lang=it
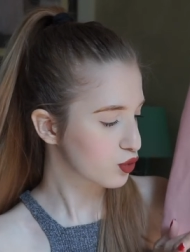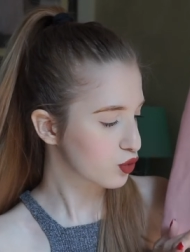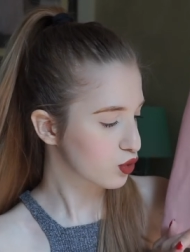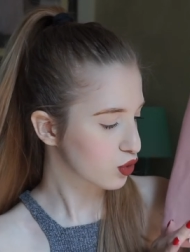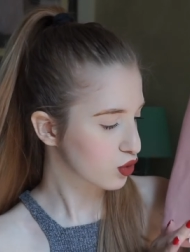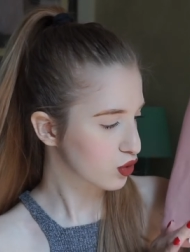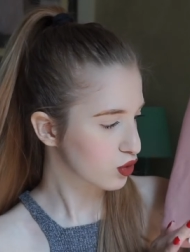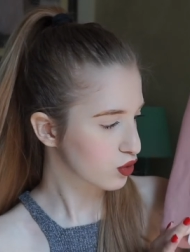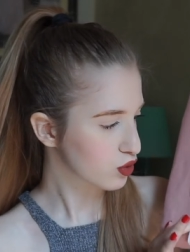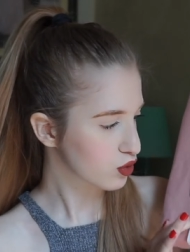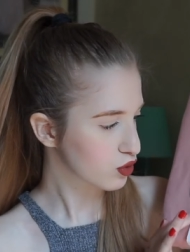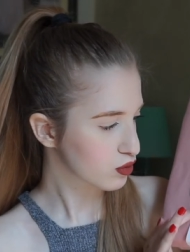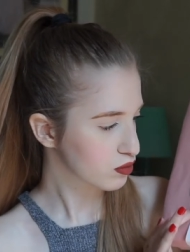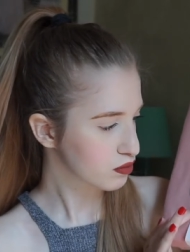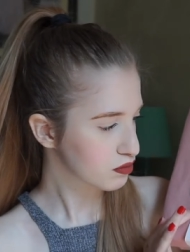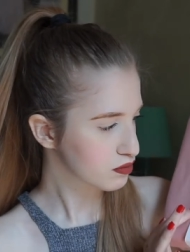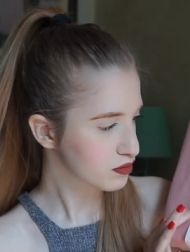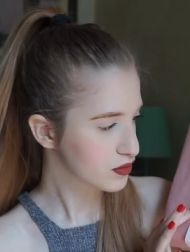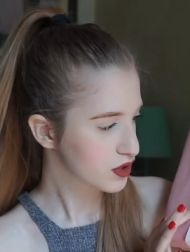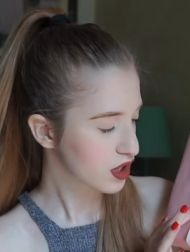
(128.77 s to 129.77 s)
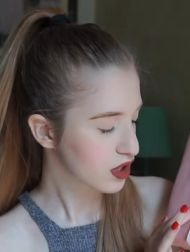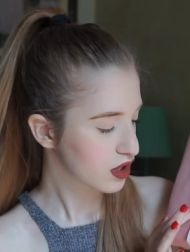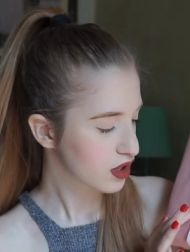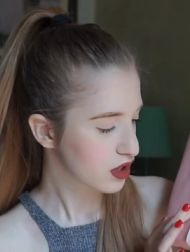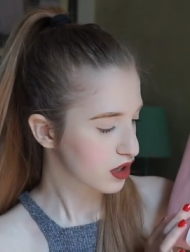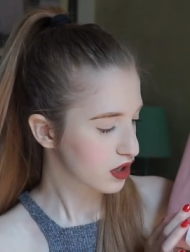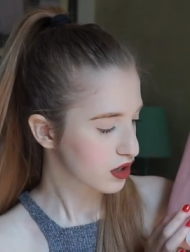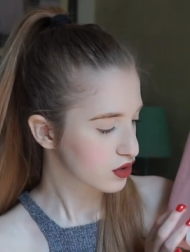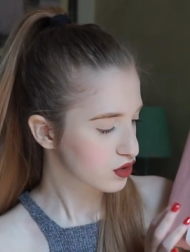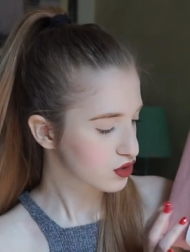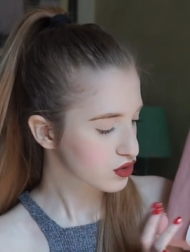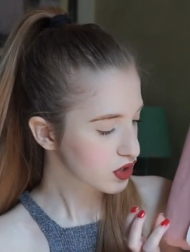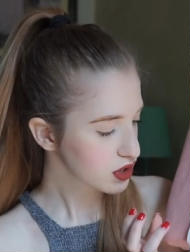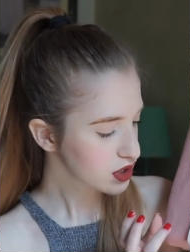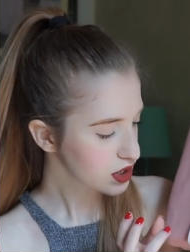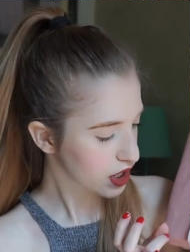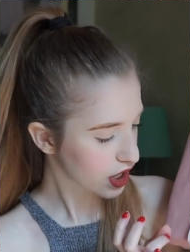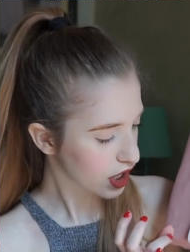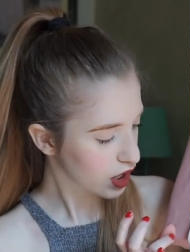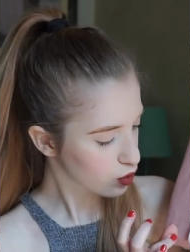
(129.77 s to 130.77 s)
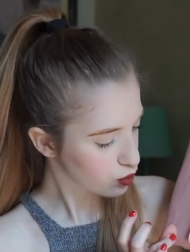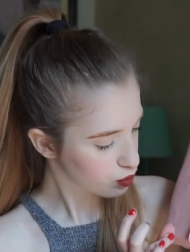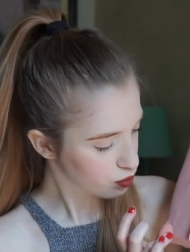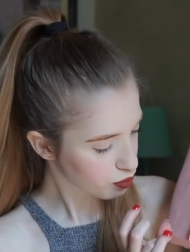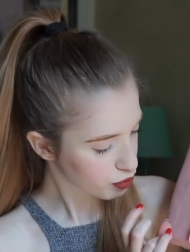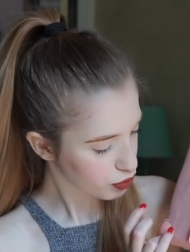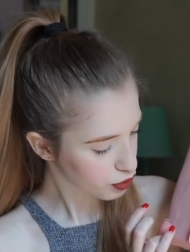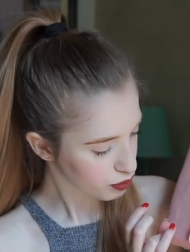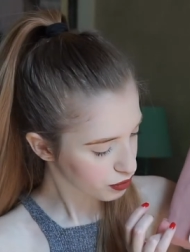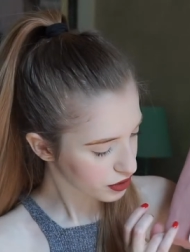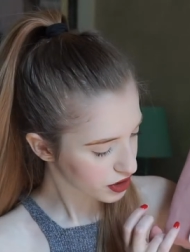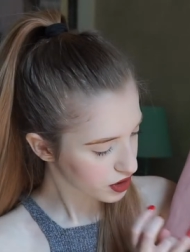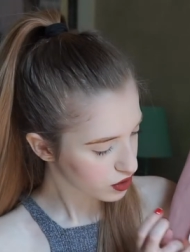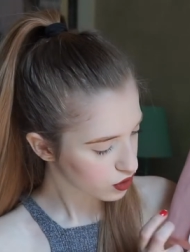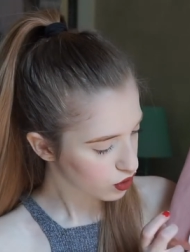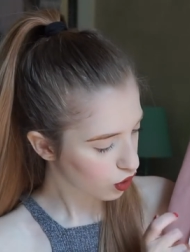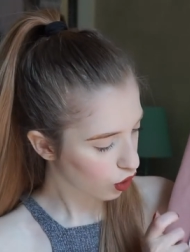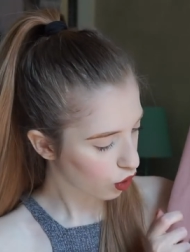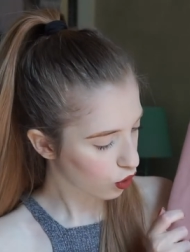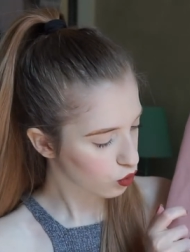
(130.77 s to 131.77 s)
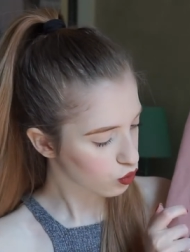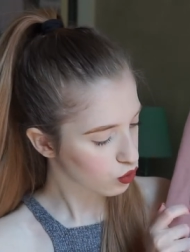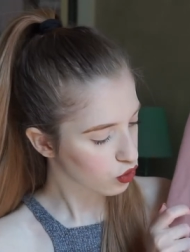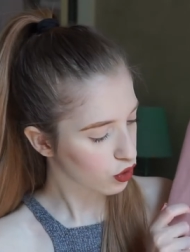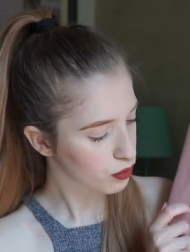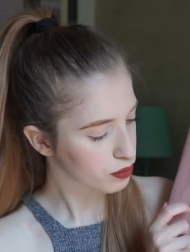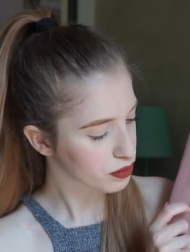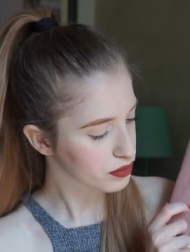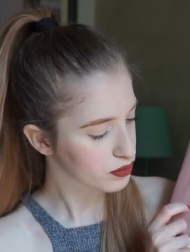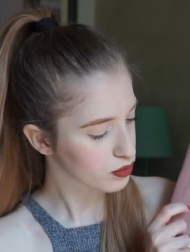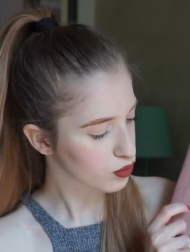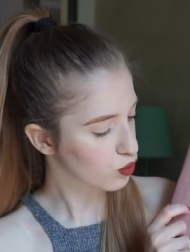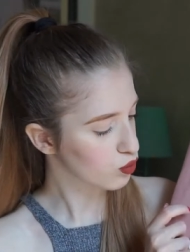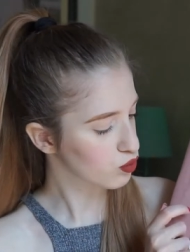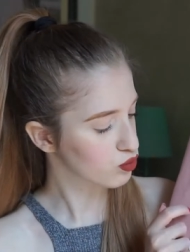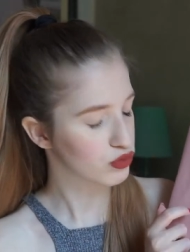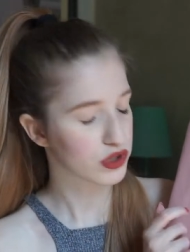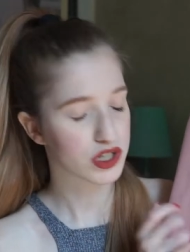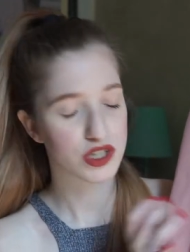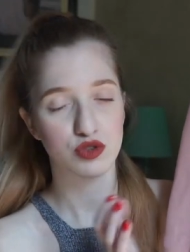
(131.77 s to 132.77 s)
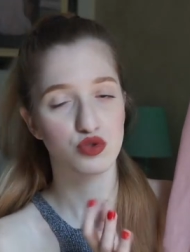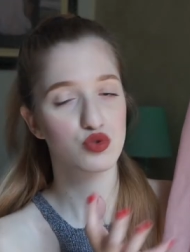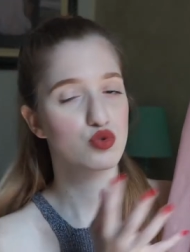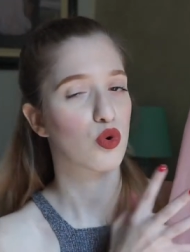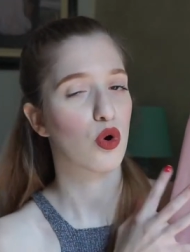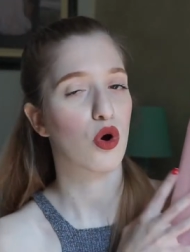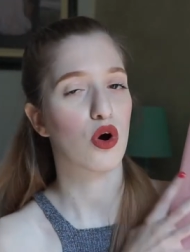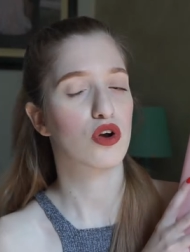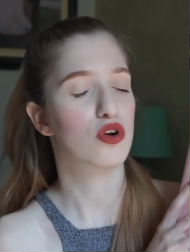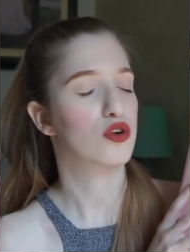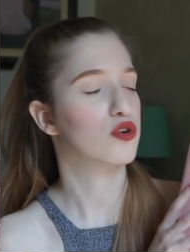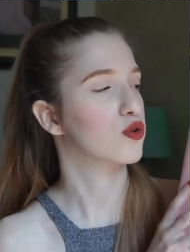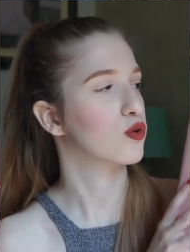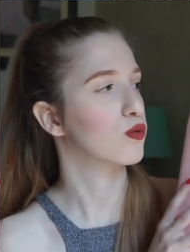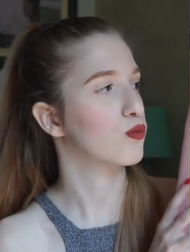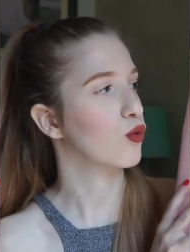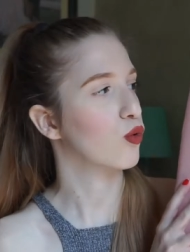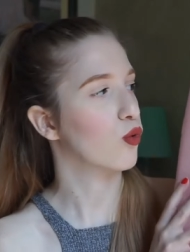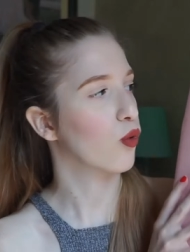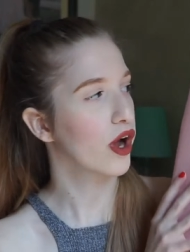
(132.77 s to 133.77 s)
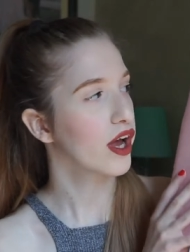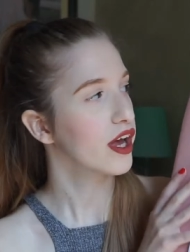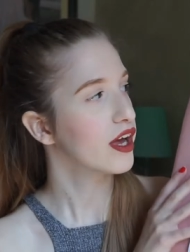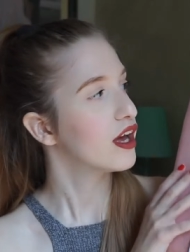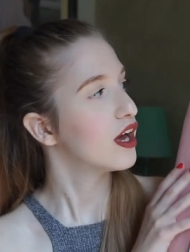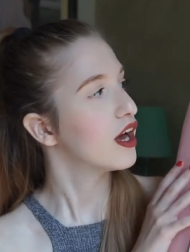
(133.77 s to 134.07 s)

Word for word: Oh, non so se è un piumino o un, un lenzuolo, comunque